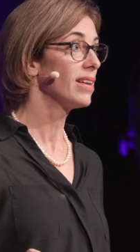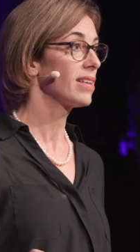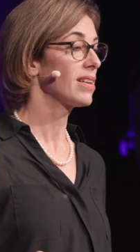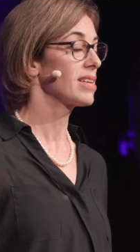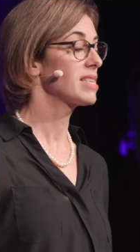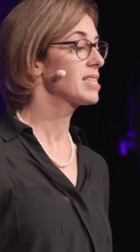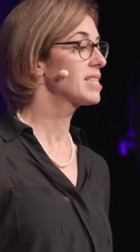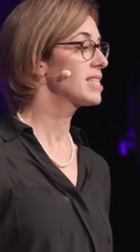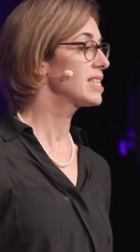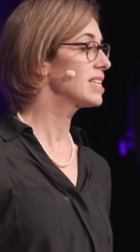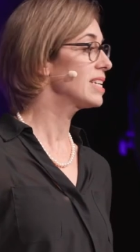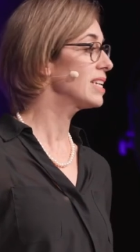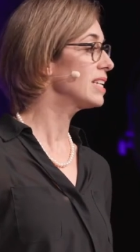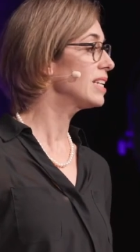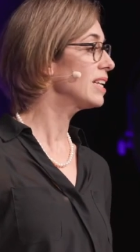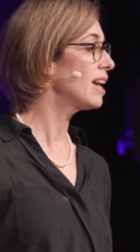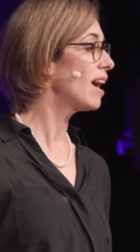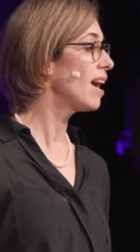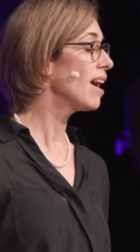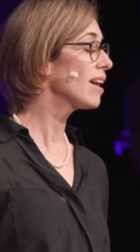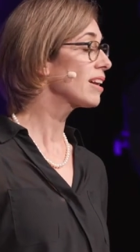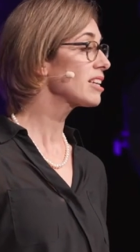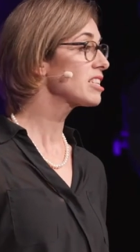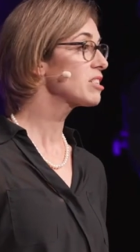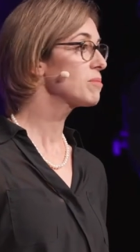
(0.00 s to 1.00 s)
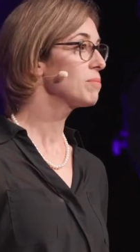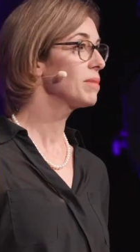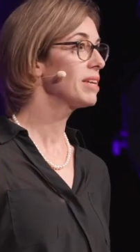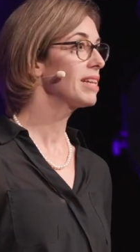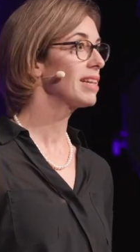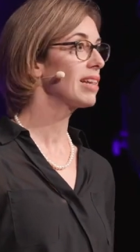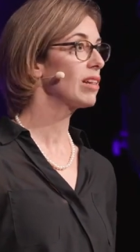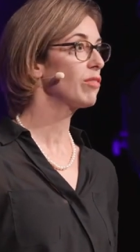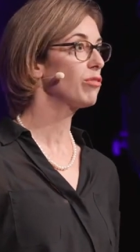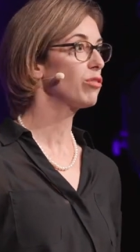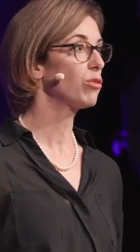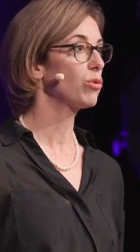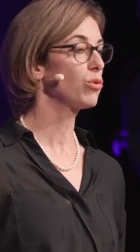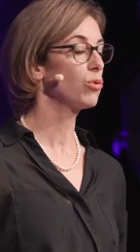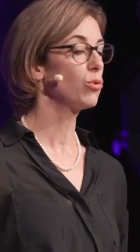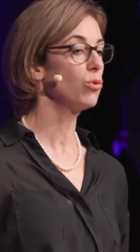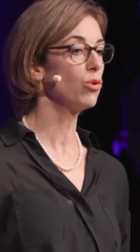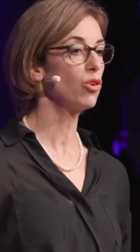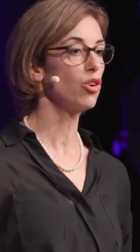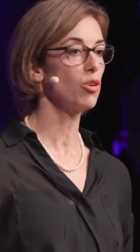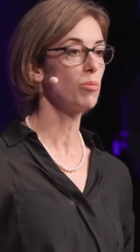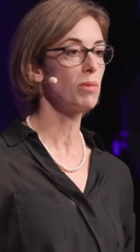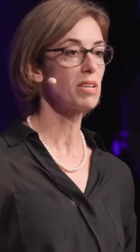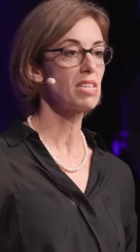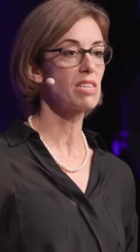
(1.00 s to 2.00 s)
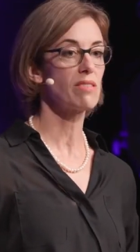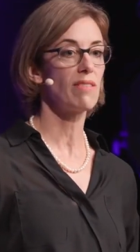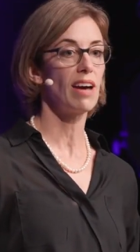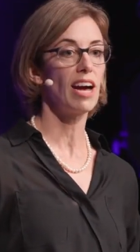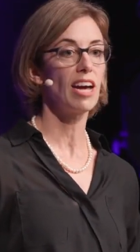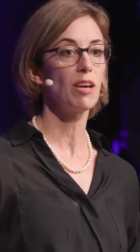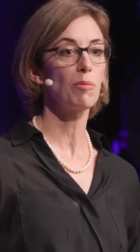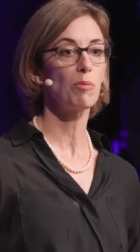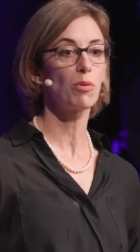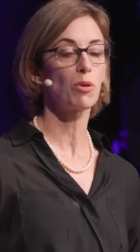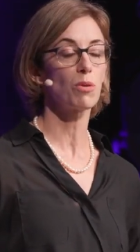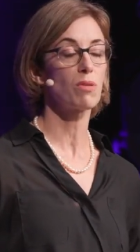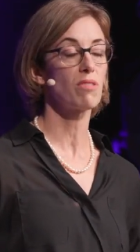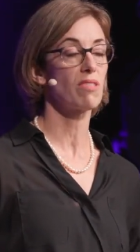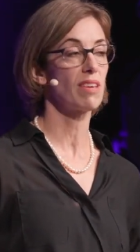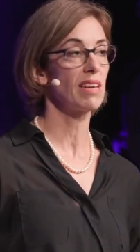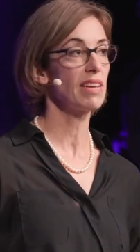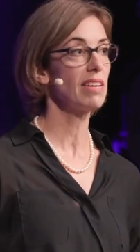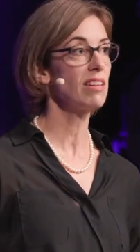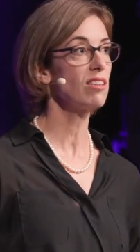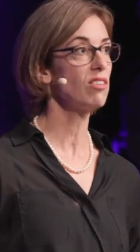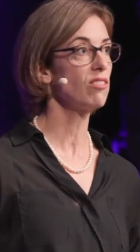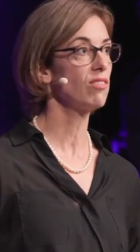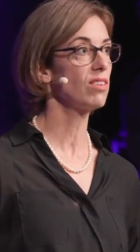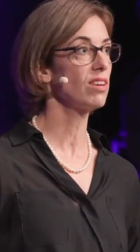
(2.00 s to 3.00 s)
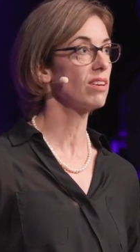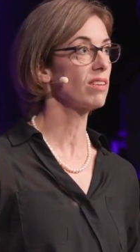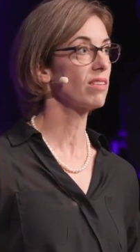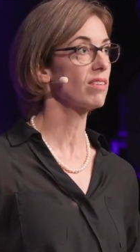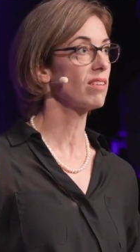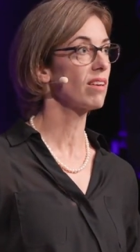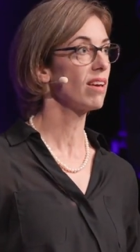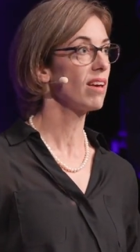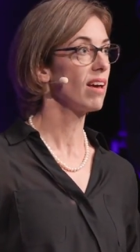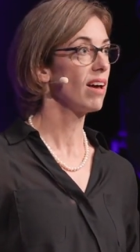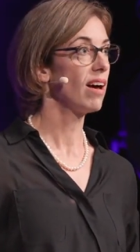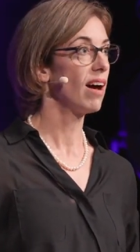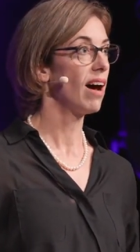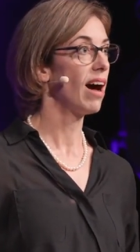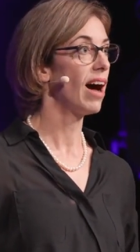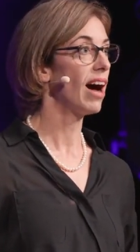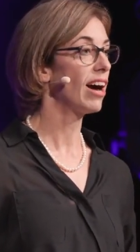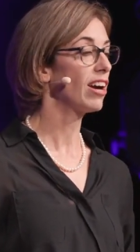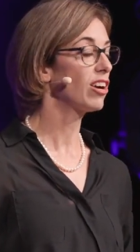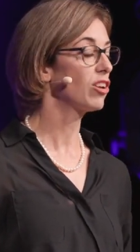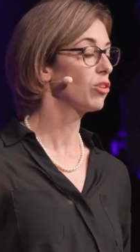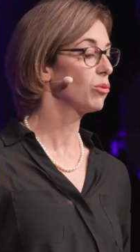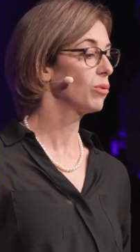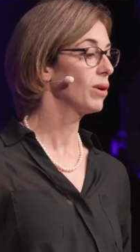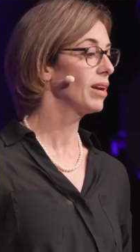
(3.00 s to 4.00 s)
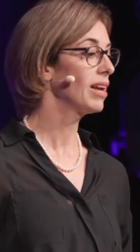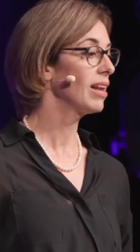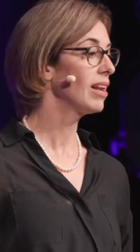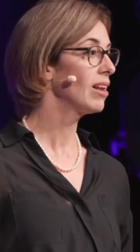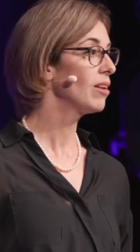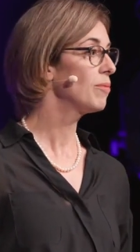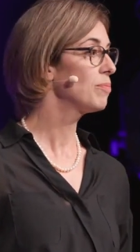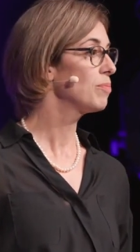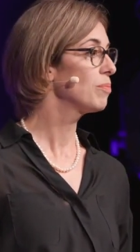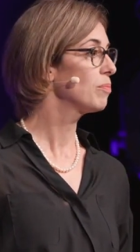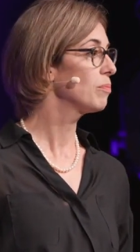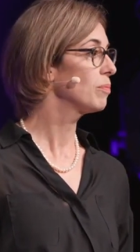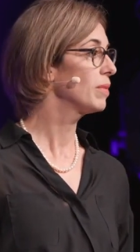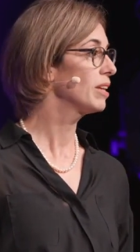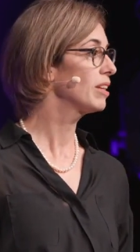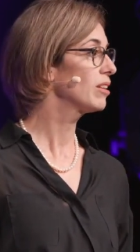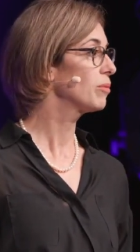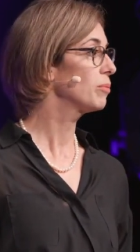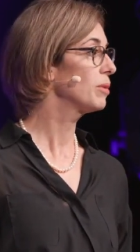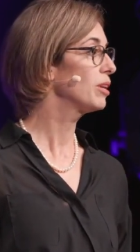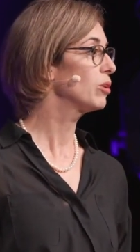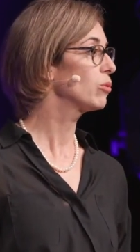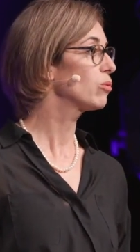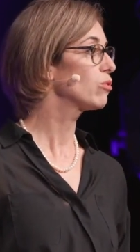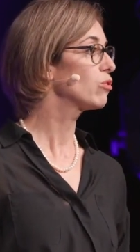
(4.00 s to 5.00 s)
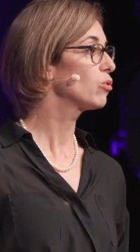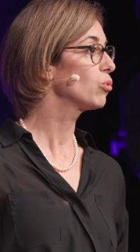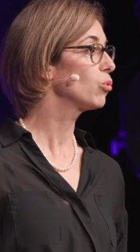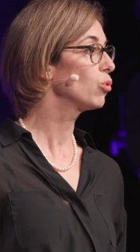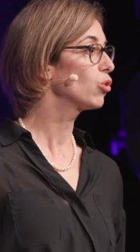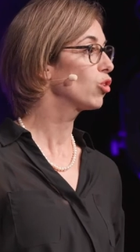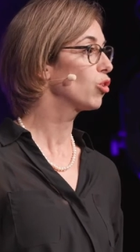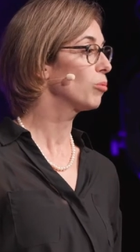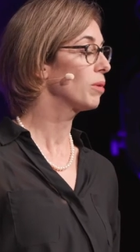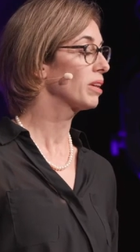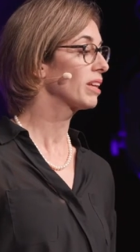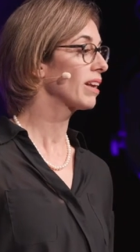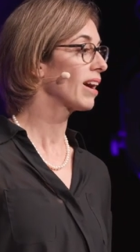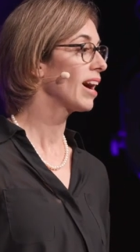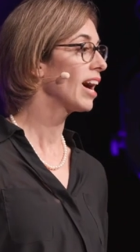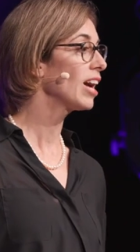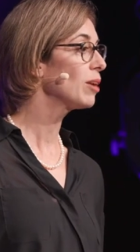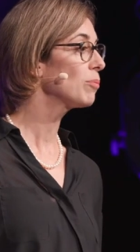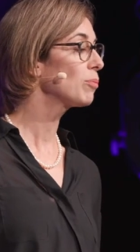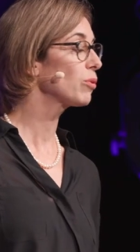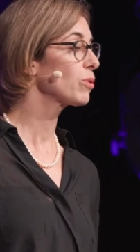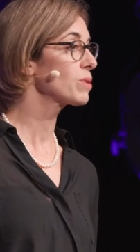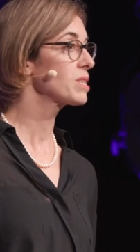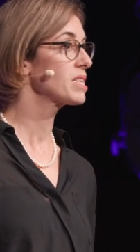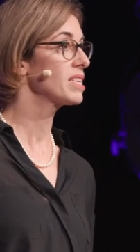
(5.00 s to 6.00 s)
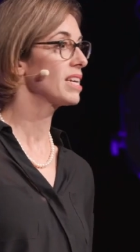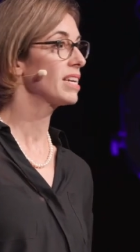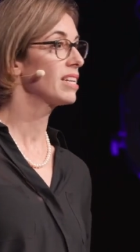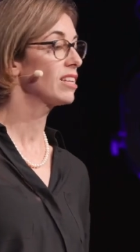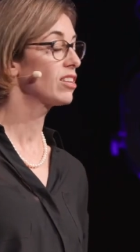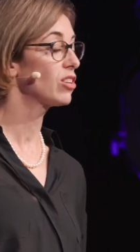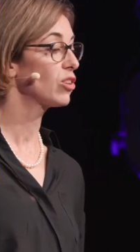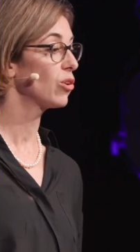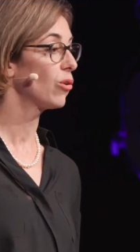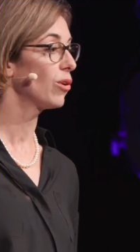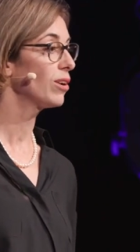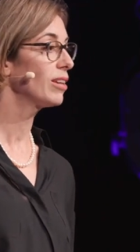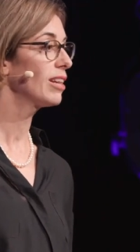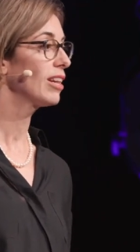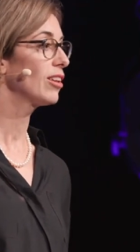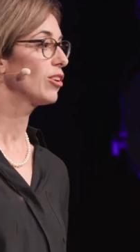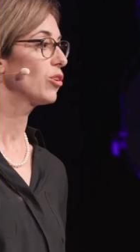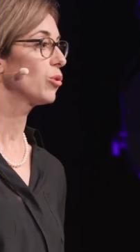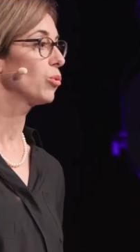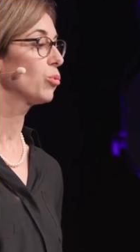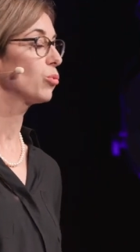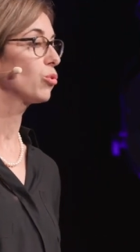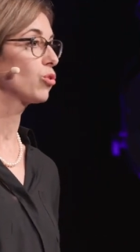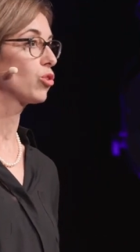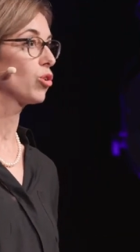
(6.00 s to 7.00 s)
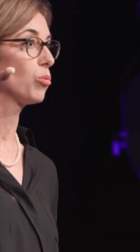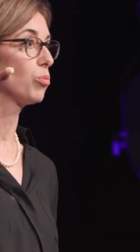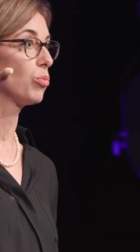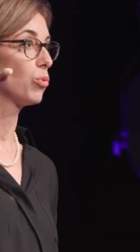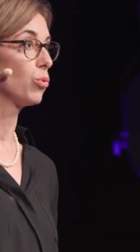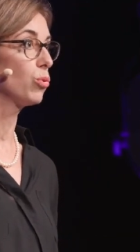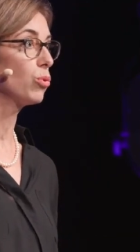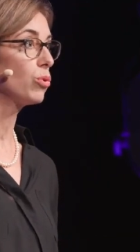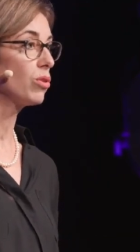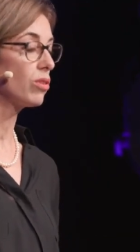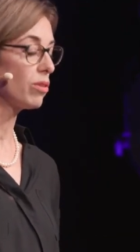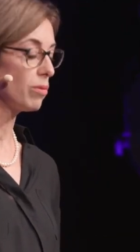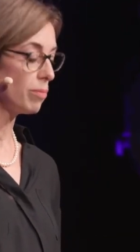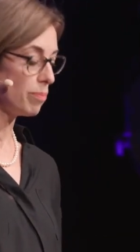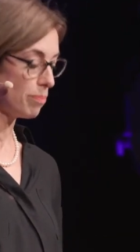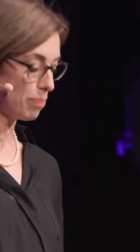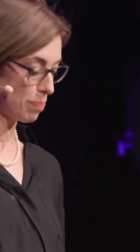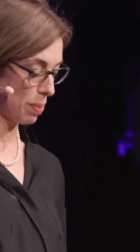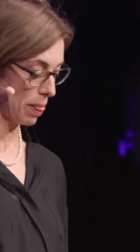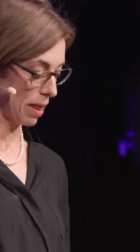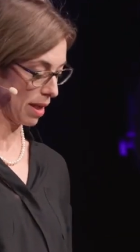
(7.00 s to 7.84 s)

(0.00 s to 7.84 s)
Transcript: Das Zehnjahresmittel von 0,2 Prozent wird aktuell mit minus 0,3 Prozent deutlich unterboten.